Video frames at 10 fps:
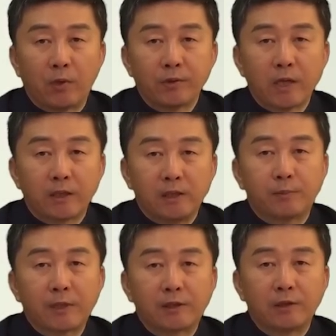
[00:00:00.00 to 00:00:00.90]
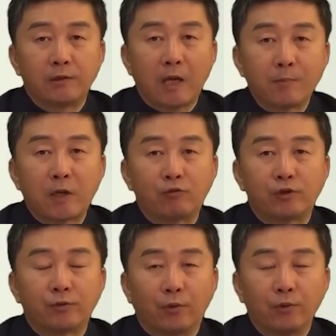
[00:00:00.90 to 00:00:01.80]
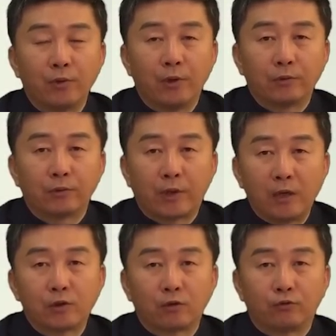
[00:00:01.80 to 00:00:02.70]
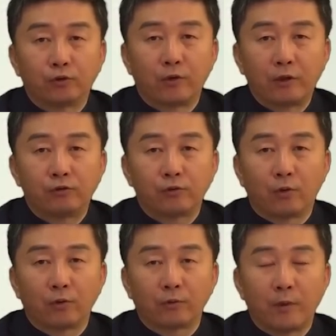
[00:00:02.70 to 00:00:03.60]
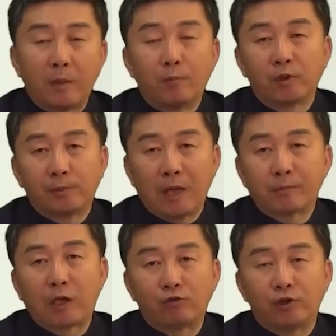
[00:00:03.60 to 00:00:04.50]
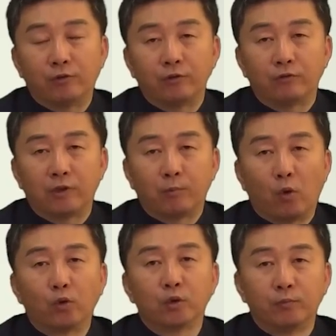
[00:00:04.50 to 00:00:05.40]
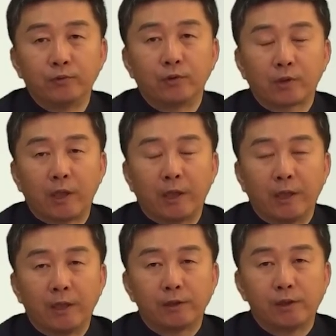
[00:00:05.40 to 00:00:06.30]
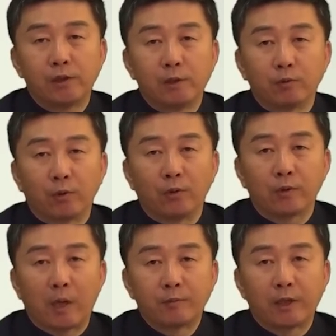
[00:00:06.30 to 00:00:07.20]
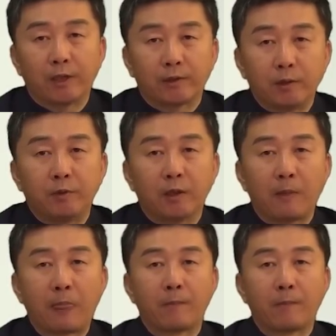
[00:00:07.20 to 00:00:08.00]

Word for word: 평양 24시를 함께 해주시고 또 개인적으로 후원해 주시고 멤버십을 함께 해주시는 우리 모든 분들께 진심으로 감사드립니다.